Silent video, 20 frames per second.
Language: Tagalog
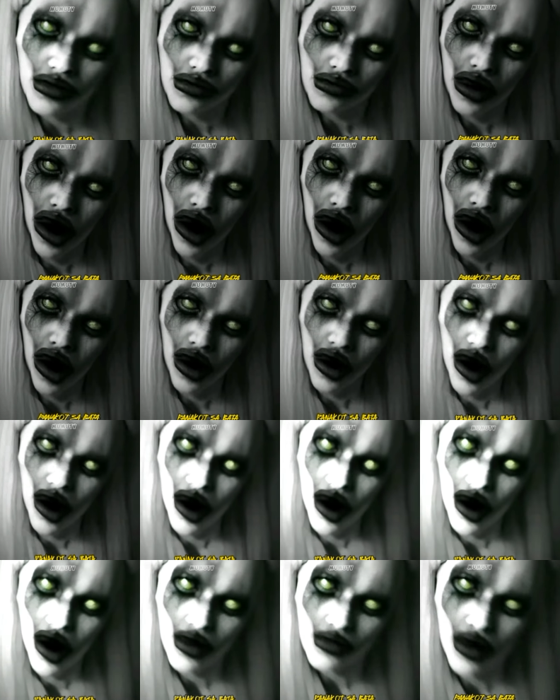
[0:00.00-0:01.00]

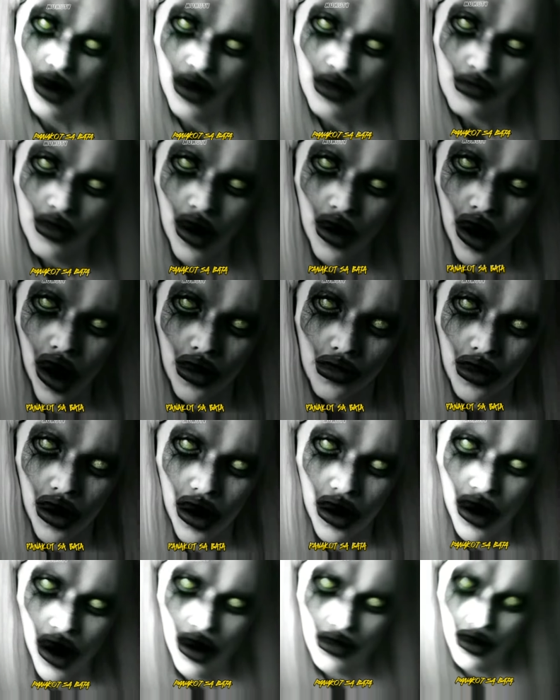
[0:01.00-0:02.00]
hindi nakikinig
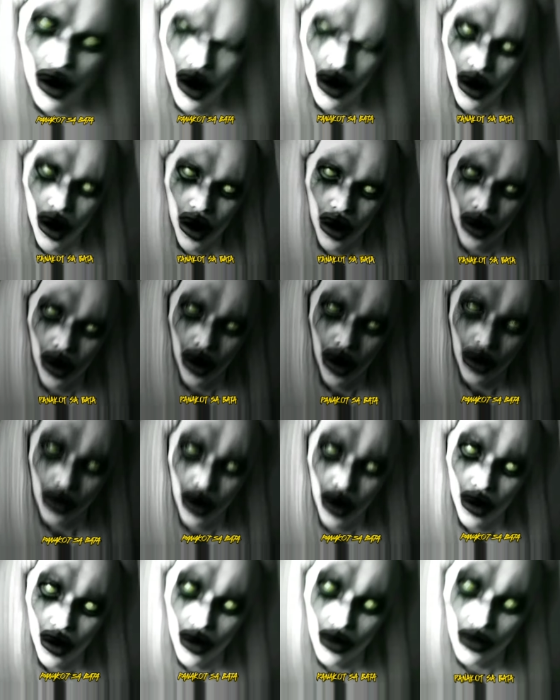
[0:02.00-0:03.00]
sa magulang
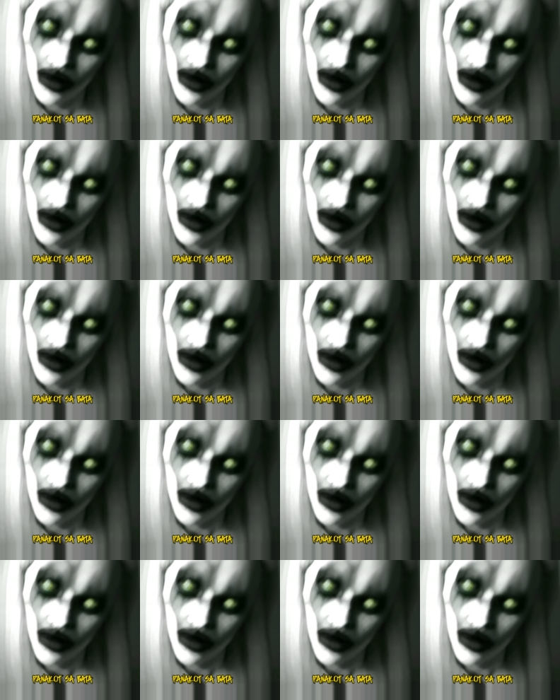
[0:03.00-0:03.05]
nila.